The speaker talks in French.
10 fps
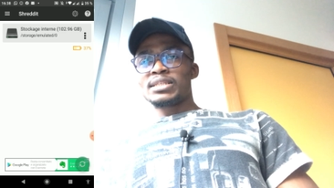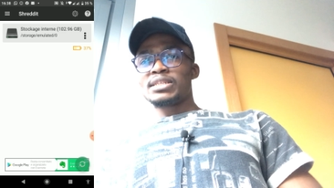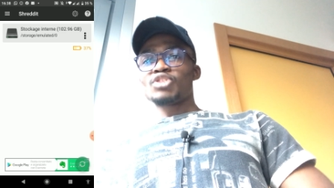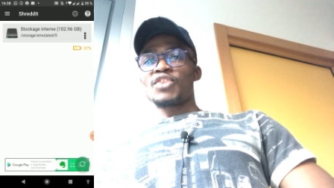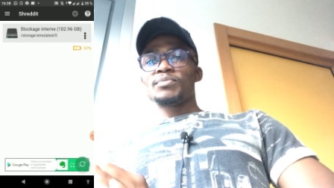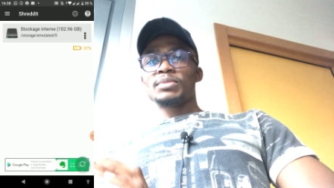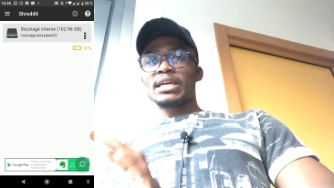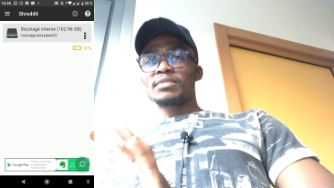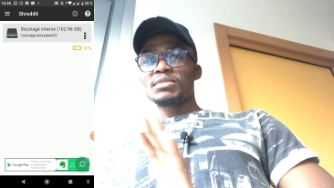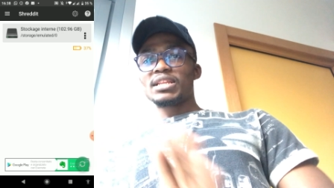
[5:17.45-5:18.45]
Si tu avais
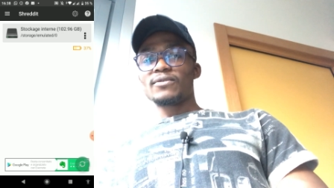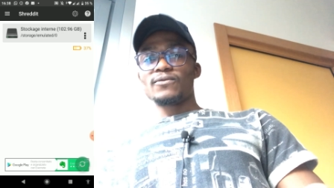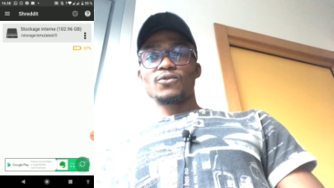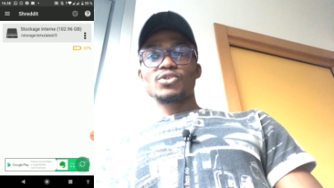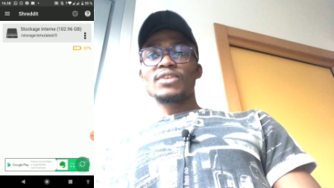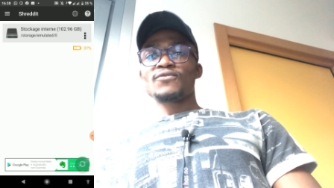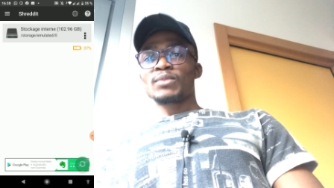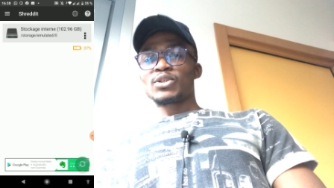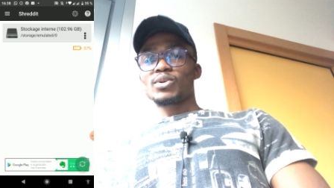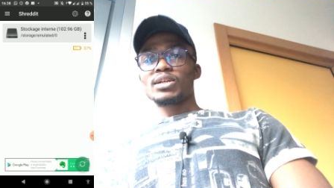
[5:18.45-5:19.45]
peut-être mis des fausses
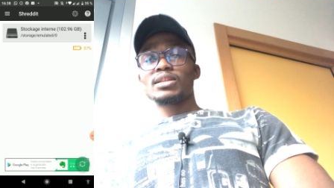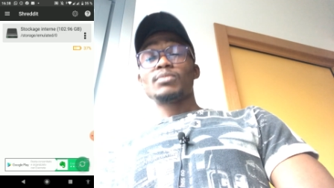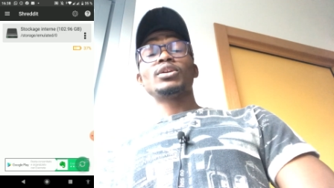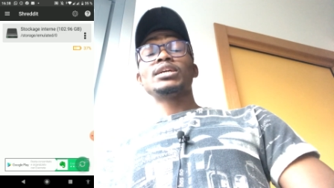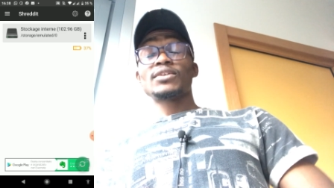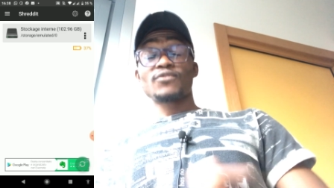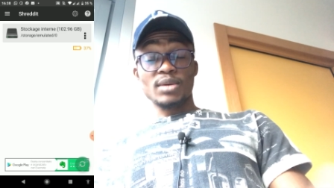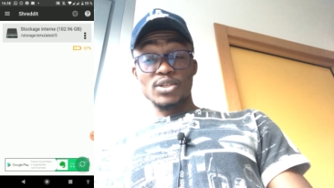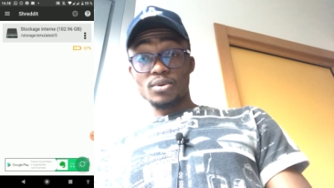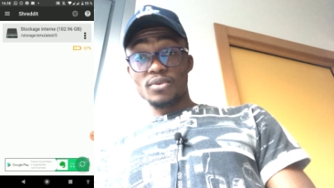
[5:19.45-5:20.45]
informations, des bonnes
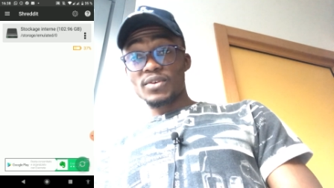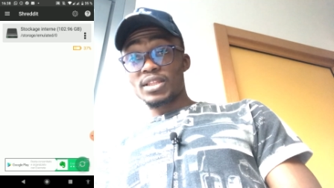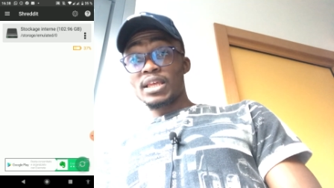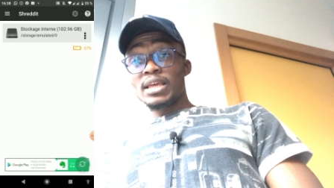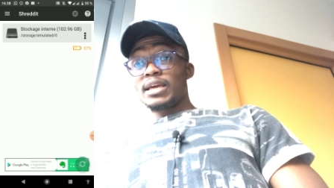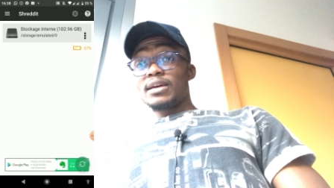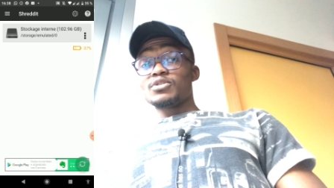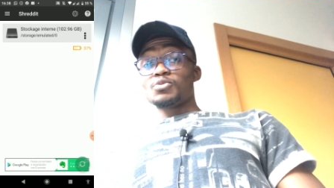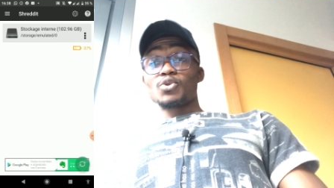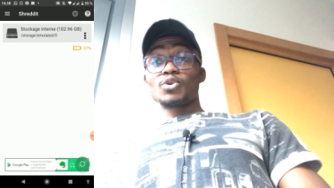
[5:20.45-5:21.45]
informations en fait,
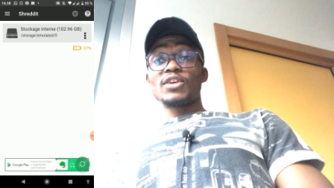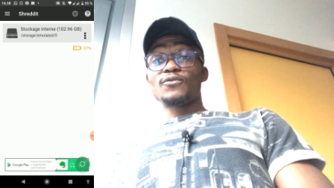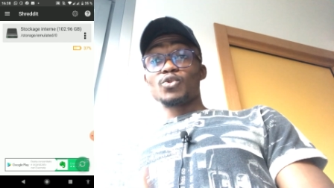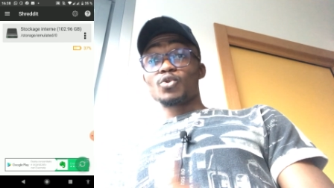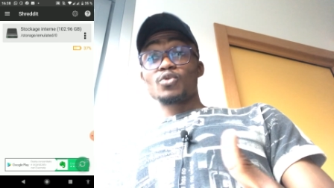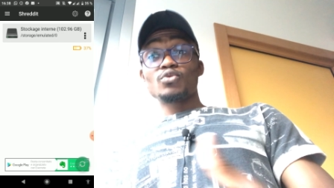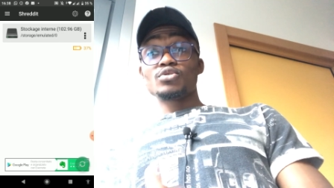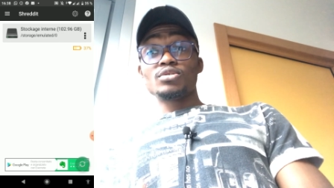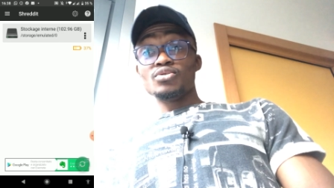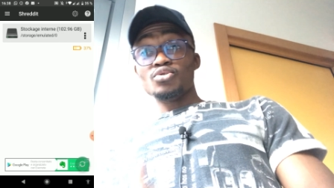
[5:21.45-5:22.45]
supposons des photos
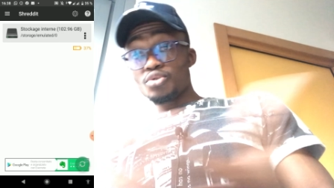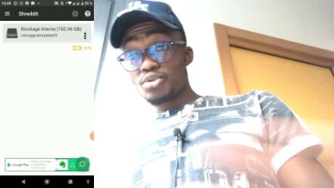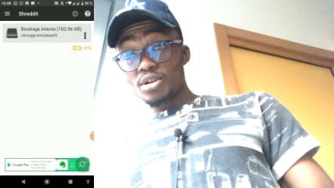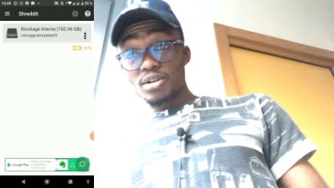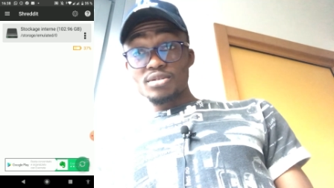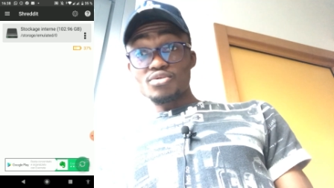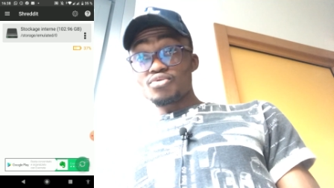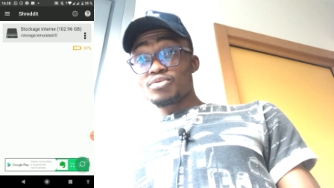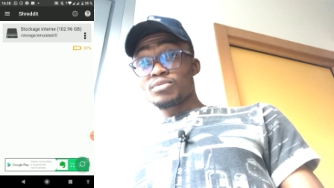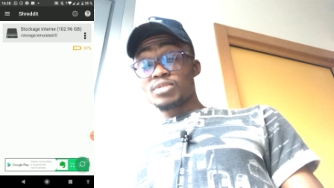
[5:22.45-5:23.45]
nudes,
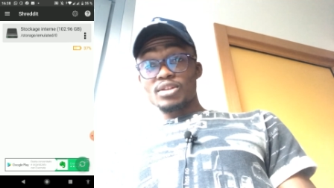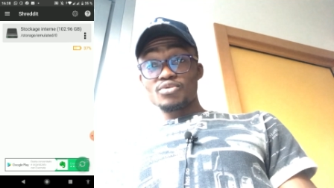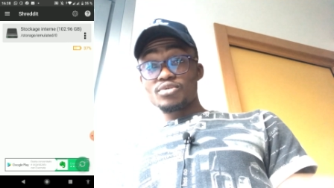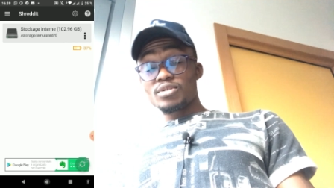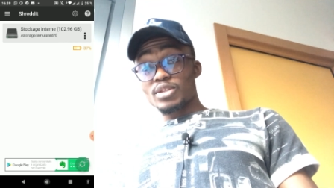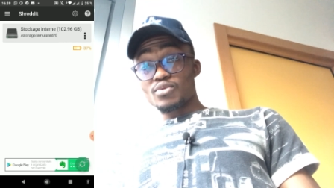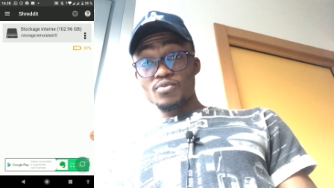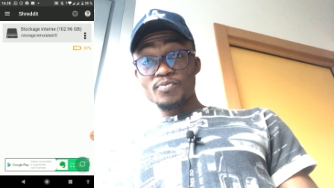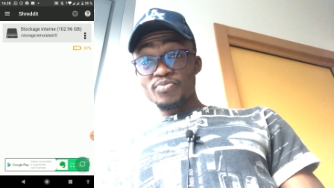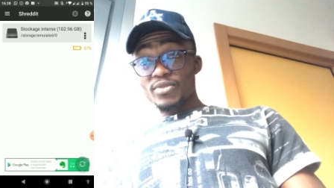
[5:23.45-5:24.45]
nudes, nudes et
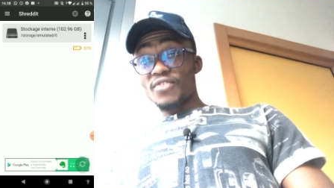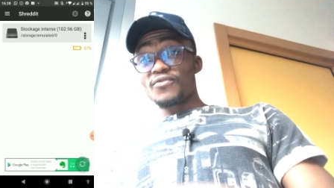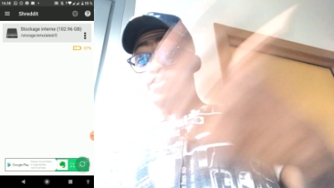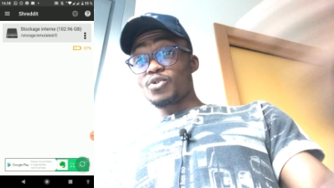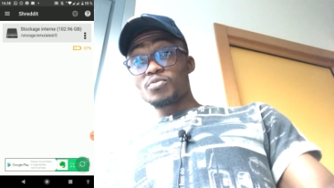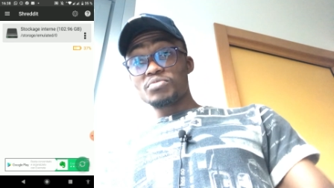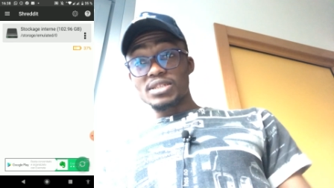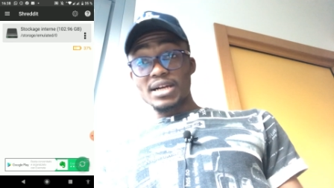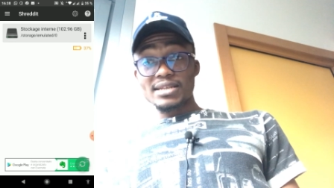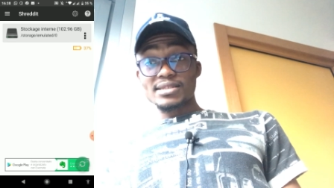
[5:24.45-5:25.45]
tout, des vidéos
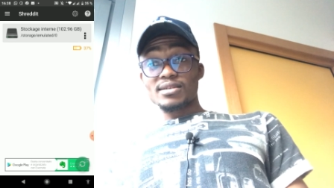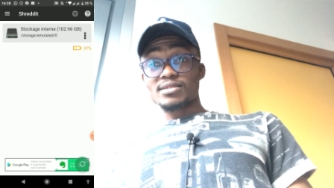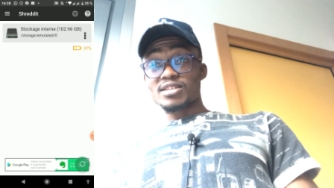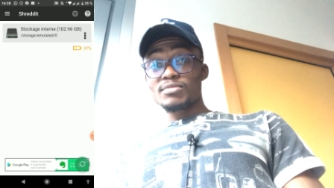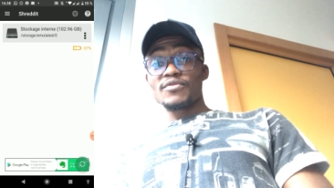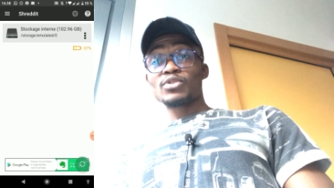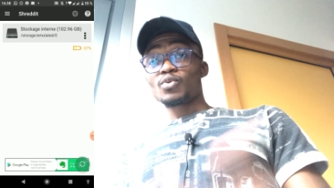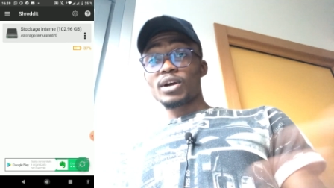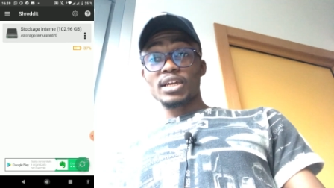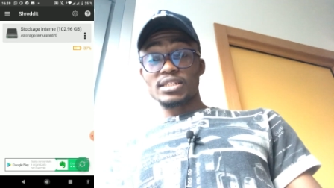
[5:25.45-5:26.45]
bizarres, sensibles avec
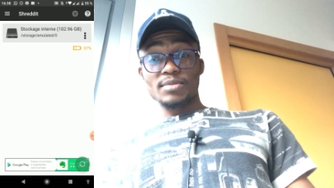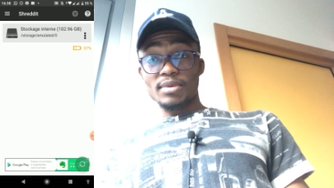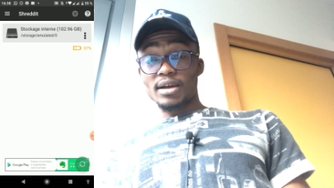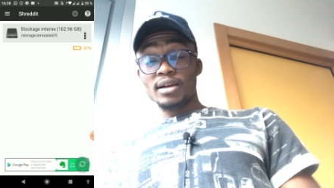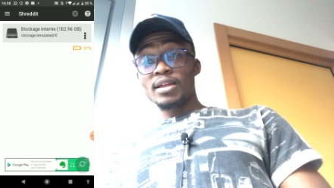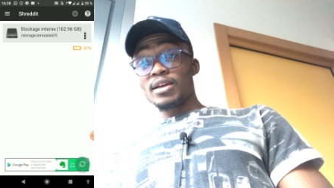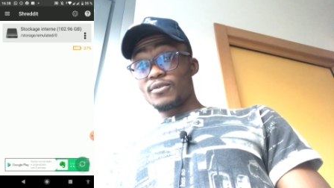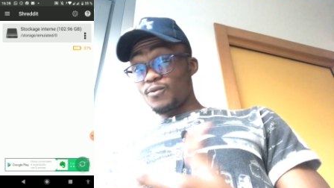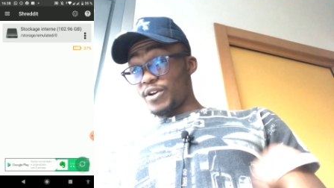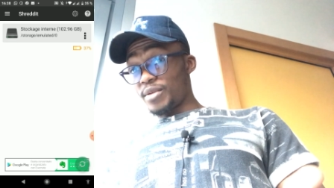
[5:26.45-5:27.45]
toi et je sais pas,
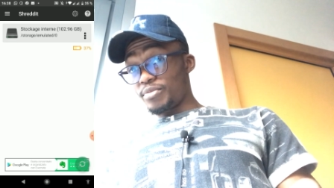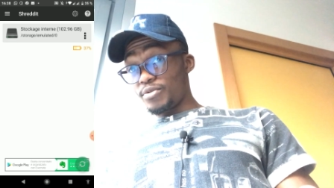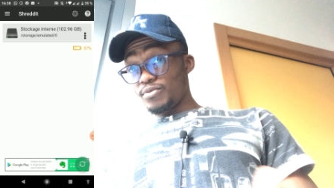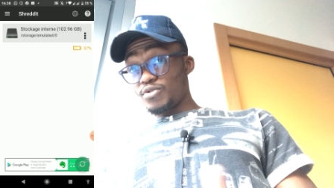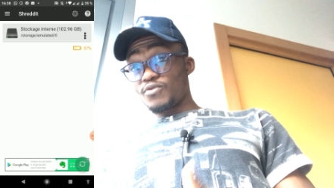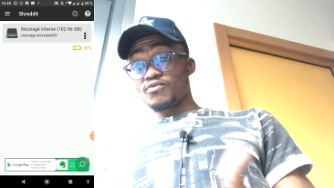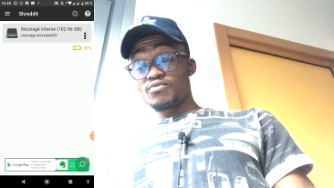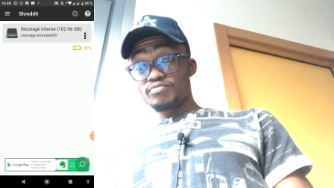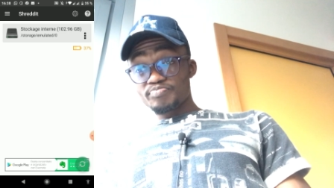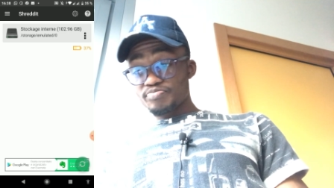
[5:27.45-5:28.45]
vous voyez un peu de
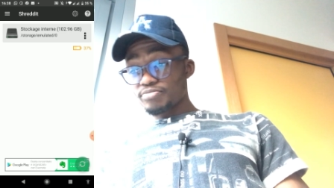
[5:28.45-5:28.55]
vous.